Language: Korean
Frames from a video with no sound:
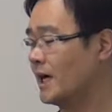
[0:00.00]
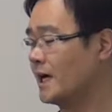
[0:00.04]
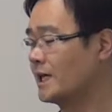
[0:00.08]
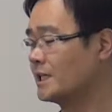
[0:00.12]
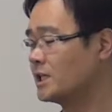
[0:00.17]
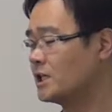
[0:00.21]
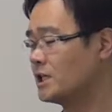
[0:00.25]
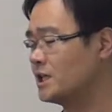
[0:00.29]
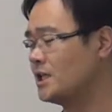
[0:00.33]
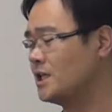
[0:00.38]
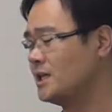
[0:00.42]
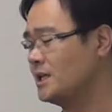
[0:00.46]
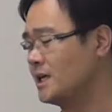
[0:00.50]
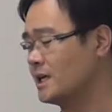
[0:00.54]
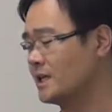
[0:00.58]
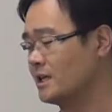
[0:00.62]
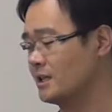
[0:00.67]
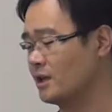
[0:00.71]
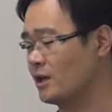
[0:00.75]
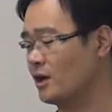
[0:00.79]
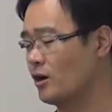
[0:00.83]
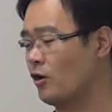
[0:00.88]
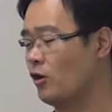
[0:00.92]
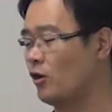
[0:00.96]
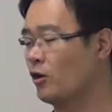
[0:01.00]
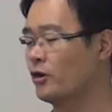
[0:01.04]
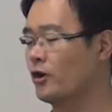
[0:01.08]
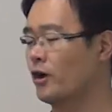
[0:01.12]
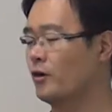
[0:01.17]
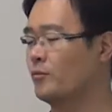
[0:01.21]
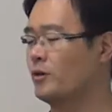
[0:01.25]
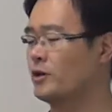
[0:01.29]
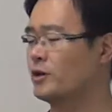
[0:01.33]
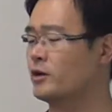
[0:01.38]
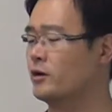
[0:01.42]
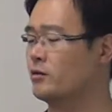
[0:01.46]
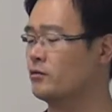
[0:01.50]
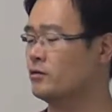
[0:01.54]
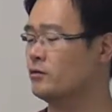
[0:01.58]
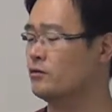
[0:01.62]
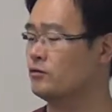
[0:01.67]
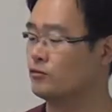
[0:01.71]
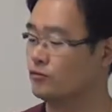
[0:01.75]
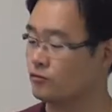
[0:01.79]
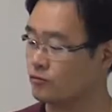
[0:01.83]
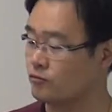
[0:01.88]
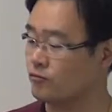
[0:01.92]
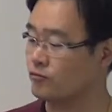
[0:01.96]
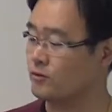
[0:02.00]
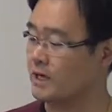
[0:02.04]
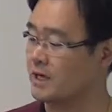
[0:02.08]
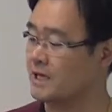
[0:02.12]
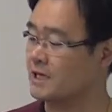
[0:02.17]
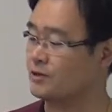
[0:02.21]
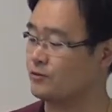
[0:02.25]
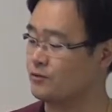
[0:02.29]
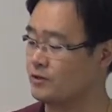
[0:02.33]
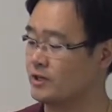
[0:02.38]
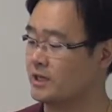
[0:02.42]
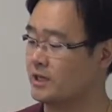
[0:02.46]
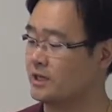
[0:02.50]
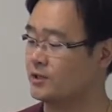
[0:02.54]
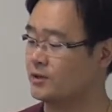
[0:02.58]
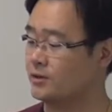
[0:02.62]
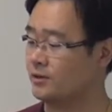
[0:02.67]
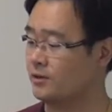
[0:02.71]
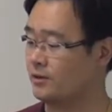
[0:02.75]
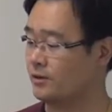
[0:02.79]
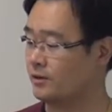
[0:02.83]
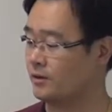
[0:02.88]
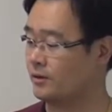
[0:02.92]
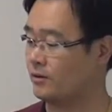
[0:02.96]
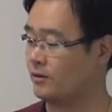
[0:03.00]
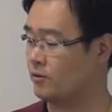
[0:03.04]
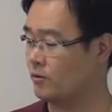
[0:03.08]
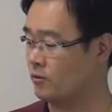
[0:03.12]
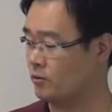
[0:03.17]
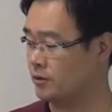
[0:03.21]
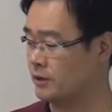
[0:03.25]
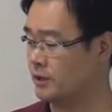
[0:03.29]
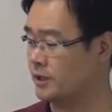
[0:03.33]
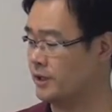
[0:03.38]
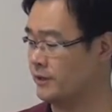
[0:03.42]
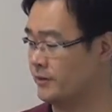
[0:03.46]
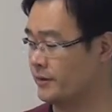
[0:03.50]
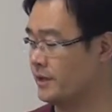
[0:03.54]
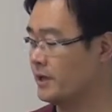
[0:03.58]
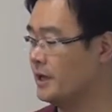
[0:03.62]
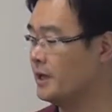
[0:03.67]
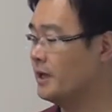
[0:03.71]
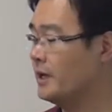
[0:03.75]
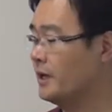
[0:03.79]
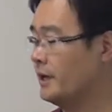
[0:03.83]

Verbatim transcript: 같이 일하는데 어려움을 겪는 누군가일 수 있겠어 혹은